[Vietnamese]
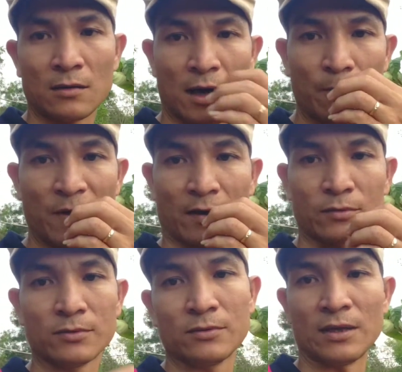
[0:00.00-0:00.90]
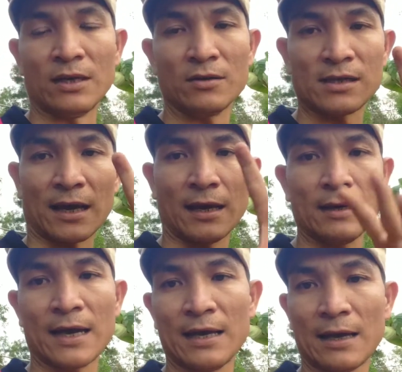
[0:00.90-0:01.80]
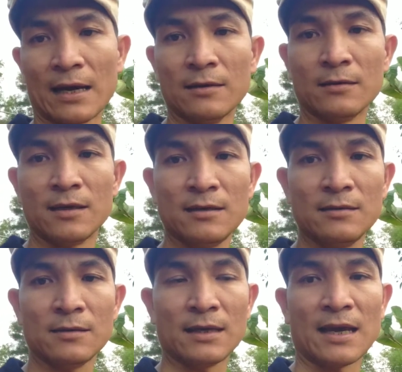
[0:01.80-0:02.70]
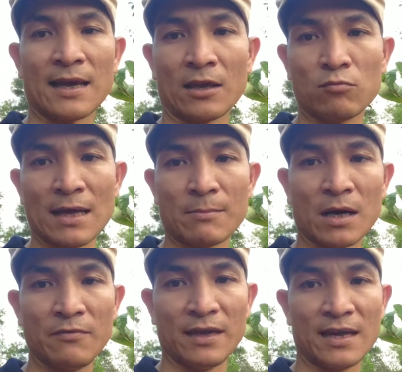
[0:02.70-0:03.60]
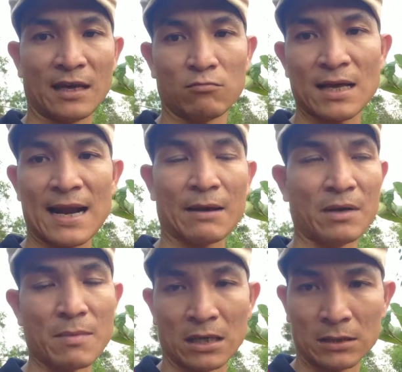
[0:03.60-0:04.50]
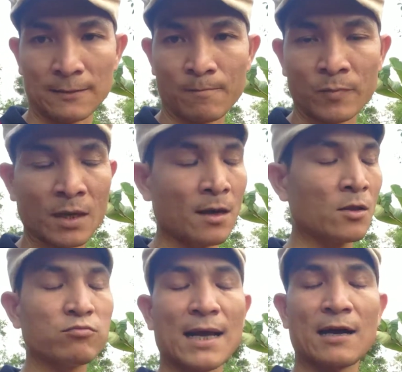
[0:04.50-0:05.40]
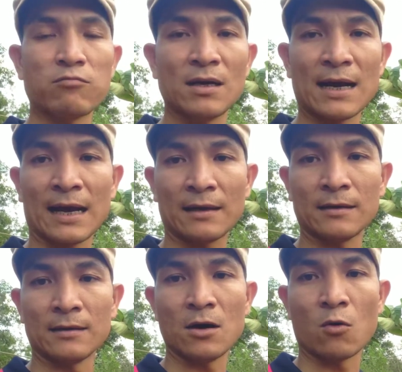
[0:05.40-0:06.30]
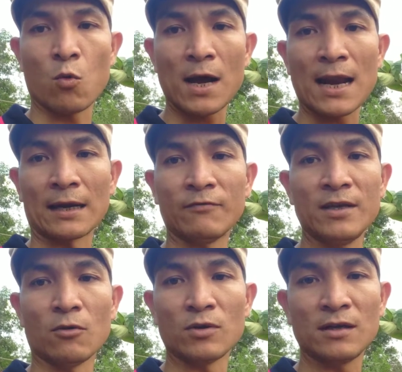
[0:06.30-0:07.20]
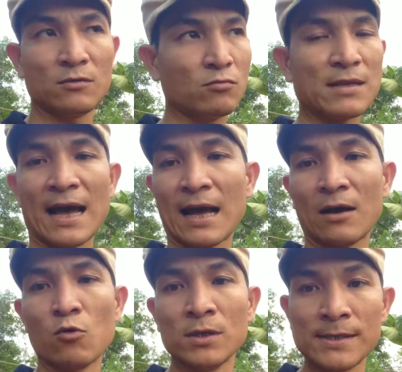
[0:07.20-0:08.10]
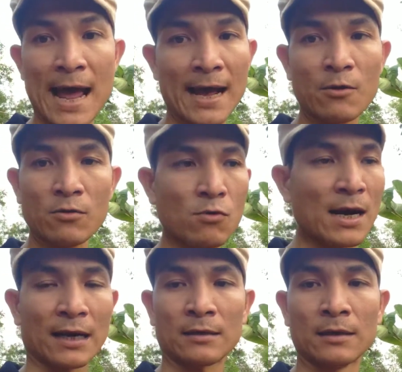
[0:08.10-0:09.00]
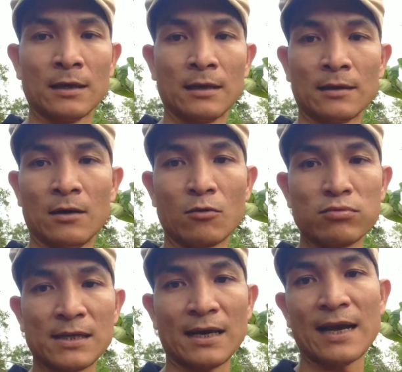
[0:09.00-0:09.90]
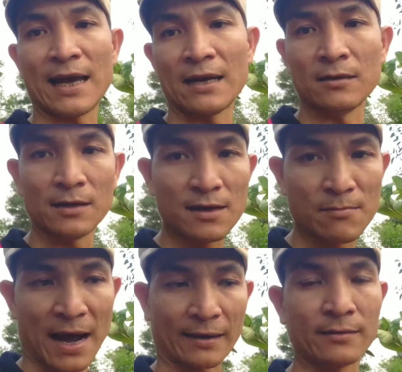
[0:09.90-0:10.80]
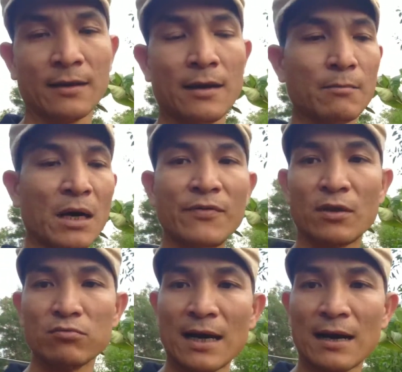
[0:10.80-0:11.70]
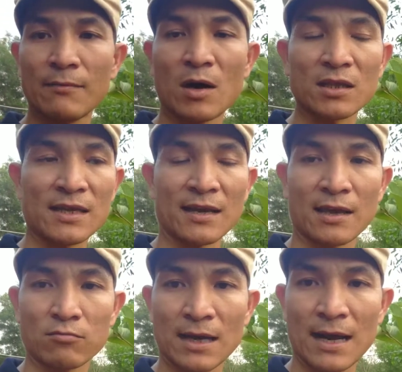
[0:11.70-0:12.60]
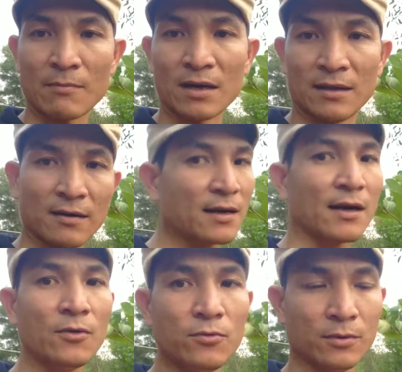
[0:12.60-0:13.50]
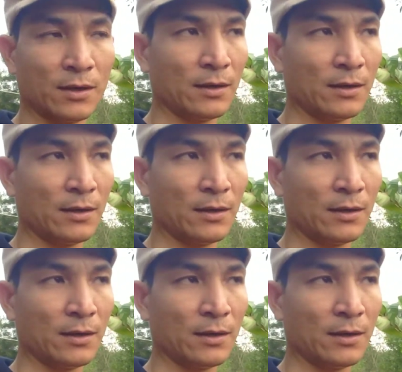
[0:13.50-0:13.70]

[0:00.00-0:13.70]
ta hấp vào thì nó sẽ gây ảnh hưởng đến ờ, dạ dày chúng ta bởi vì dạ dày chúng ta đang bị bệnh chúng ta không nên ăn những đồ quá lạnh ví dụ như chúng ta uống nước đá quá lạnh thì nó cũng sẽ gây ảnh hưởng đến niêm mạc bởi vì chúng ta dạ dày chúng ta đang bệnh thì nó rất yếu